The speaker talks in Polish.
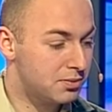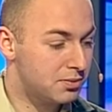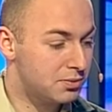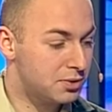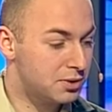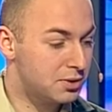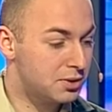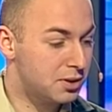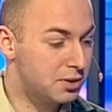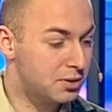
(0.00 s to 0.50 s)

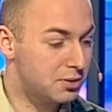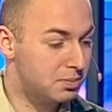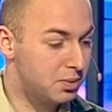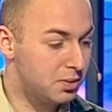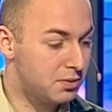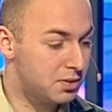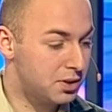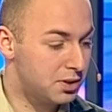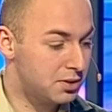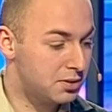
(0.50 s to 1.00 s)
Wszystkie
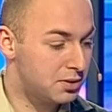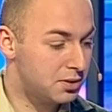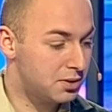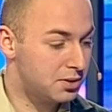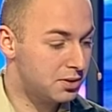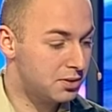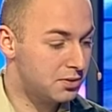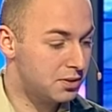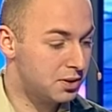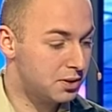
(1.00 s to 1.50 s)

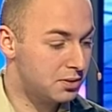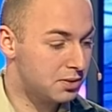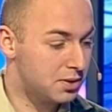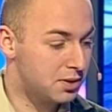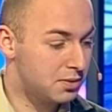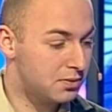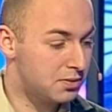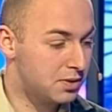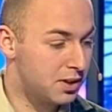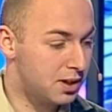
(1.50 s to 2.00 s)
odpowiedzi, z
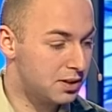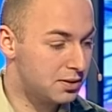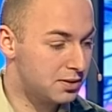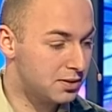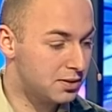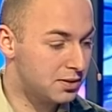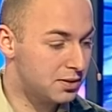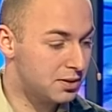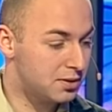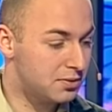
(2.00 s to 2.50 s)
wyjątkiem
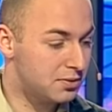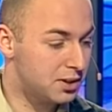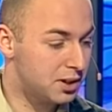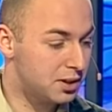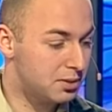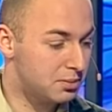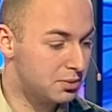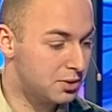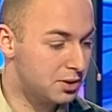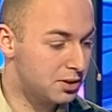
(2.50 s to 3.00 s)
Francji,
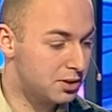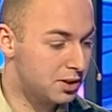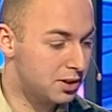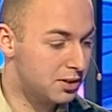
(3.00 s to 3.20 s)
wydają mi się